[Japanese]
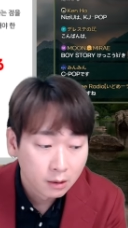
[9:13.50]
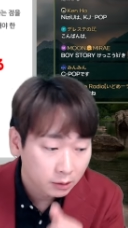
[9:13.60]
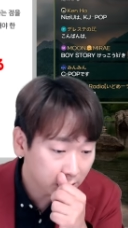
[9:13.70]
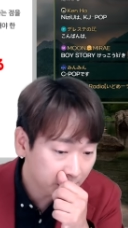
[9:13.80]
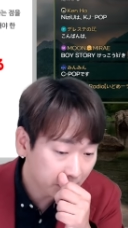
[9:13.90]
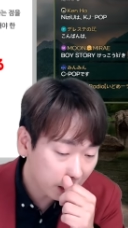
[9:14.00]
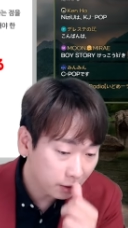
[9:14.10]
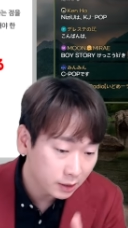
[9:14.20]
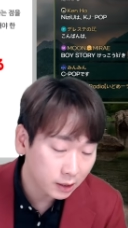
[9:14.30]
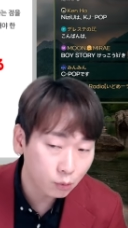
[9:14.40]
私前
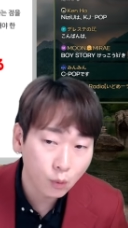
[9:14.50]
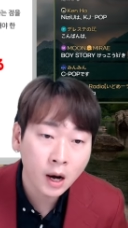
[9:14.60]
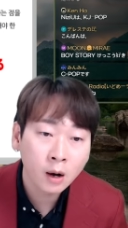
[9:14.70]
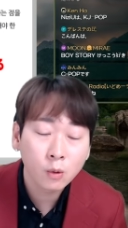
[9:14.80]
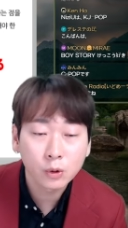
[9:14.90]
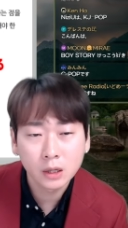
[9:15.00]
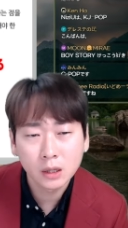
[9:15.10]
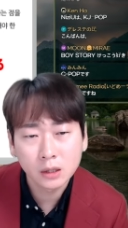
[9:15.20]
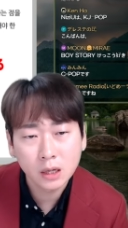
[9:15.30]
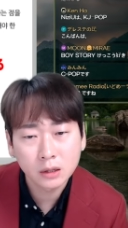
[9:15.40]
はね、結構
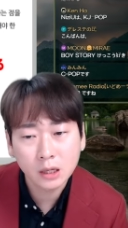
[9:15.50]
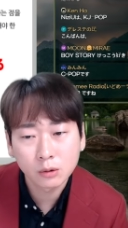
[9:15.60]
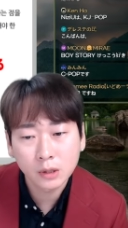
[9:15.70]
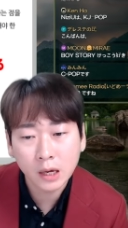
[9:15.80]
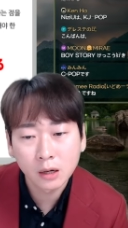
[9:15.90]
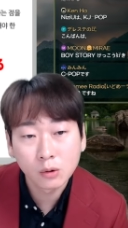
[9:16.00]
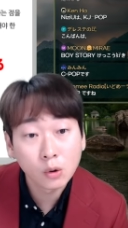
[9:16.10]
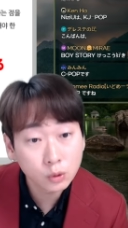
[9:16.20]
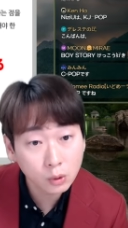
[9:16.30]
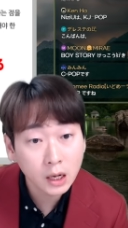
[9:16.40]
ワーホリで行った言
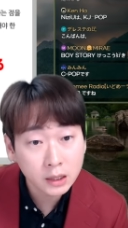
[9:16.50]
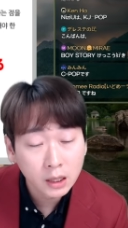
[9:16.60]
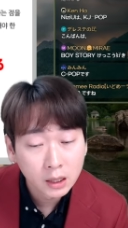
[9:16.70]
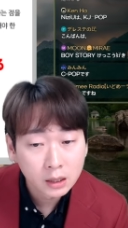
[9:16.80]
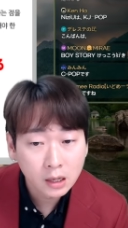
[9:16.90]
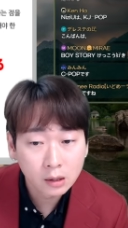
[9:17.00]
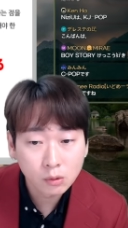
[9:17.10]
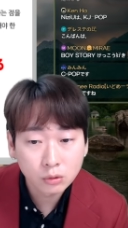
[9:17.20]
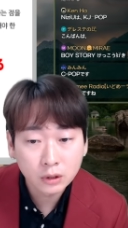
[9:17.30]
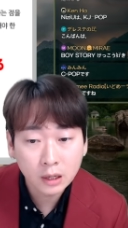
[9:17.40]
語とかね、韓
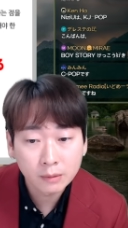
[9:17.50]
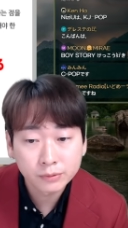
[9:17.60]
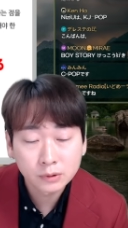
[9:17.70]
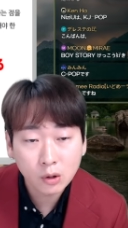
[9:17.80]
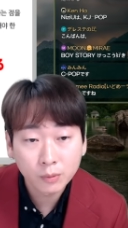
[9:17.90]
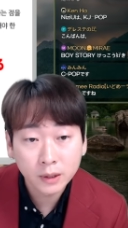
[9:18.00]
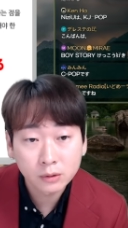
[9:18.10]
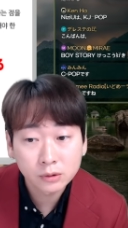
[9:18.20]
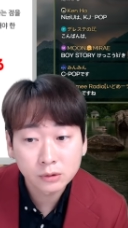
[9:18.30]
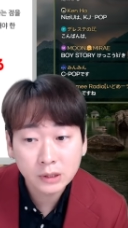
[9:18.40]
国のなんか文化を勉
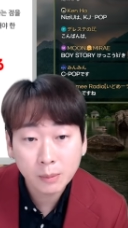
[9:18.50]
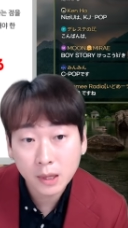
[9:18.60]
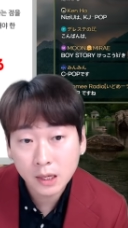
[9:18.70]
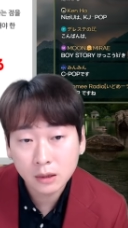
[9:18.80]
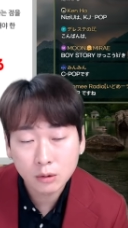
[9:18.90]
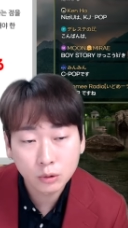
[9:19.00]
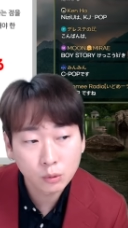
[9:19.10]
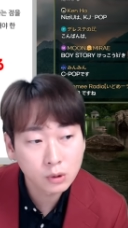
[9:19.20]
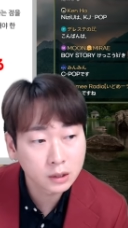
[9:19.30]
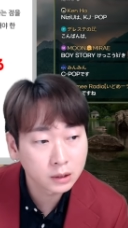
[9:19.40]
強するためにっていう
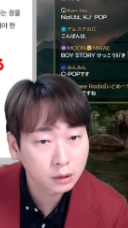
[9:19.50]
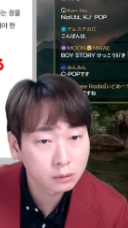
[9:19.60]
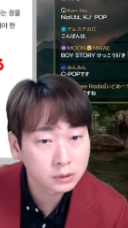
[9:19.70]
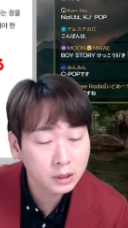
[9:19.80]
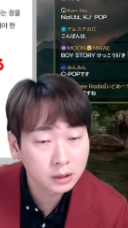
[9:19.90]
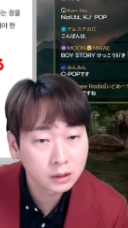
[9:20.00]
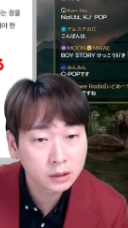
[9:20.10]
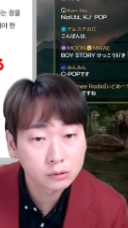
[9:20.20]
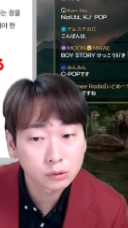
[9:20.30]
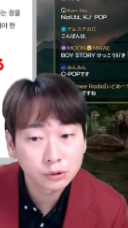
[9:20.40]
人多かったけど、最近
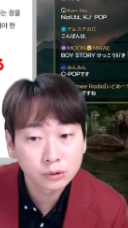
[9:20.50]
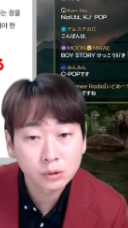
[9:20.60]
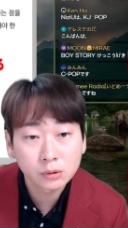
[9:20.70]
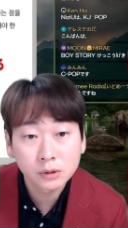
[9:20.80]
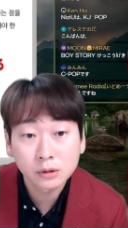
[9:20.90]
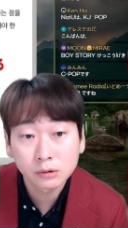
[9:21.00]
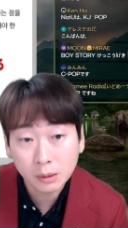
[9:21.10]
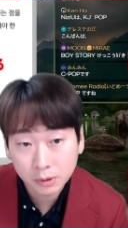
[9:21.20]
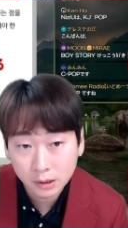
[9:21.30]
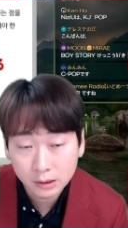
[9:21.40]
聞くと就職するた
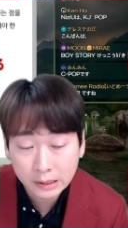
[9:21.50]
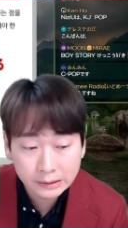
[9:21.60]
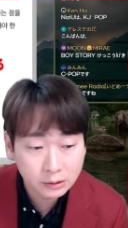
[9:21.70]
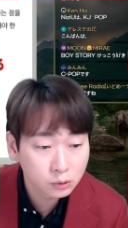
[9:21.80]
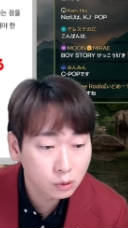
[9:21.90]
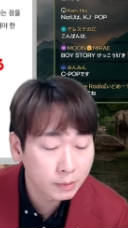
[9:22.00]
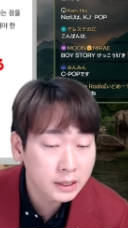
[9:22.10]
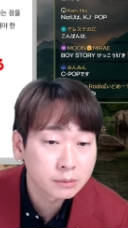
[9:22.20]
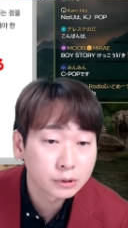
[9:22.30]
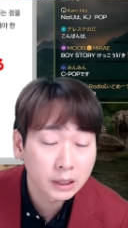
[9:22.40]
めに、ダンスを
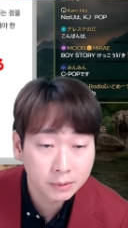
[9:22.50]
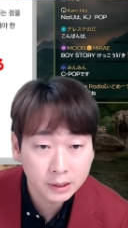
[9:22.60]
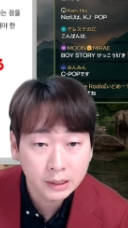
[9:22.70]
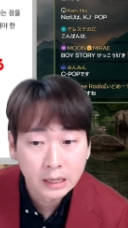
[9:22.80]
学ぶために、